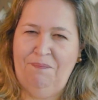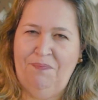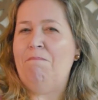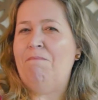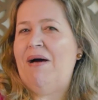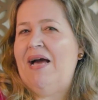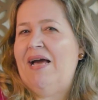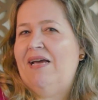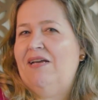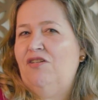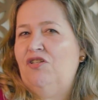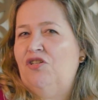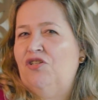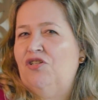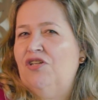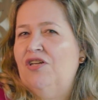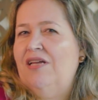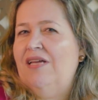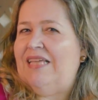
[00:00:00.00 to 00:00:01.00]

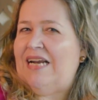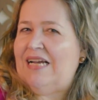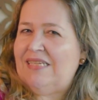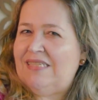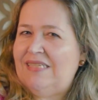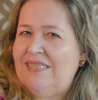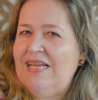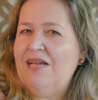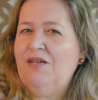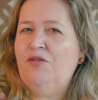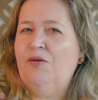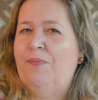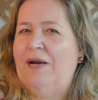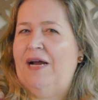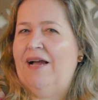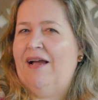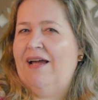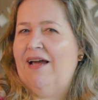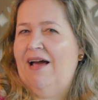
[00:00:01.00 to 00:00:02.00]
Mas trazendo
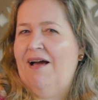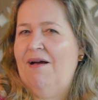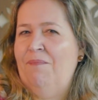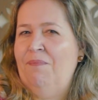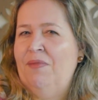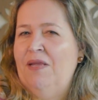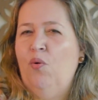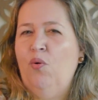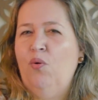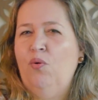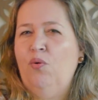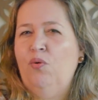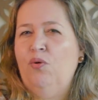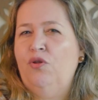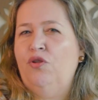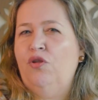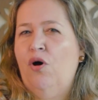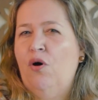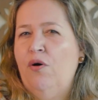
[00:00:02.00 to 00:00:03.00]
para cá, o
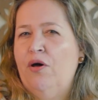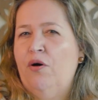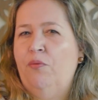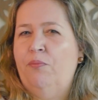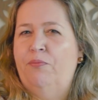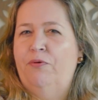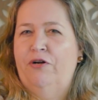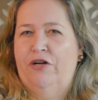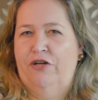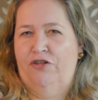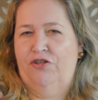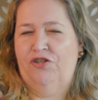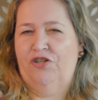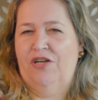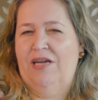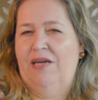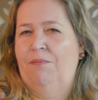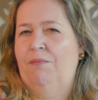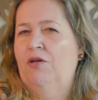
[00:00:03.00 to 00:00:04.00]
Noel
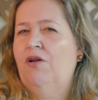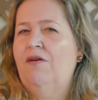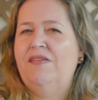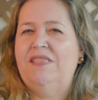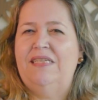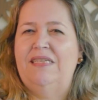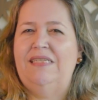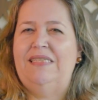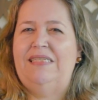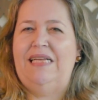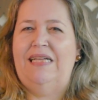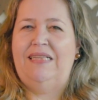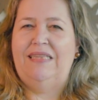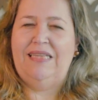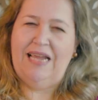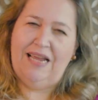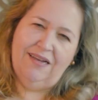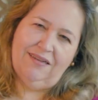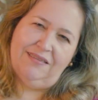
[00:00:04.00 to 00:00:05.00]
Birch, em
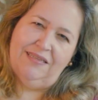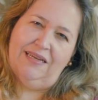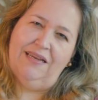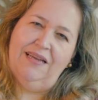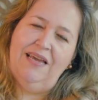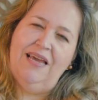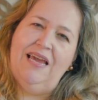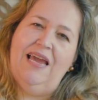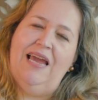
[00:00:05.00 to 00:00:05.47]
1970,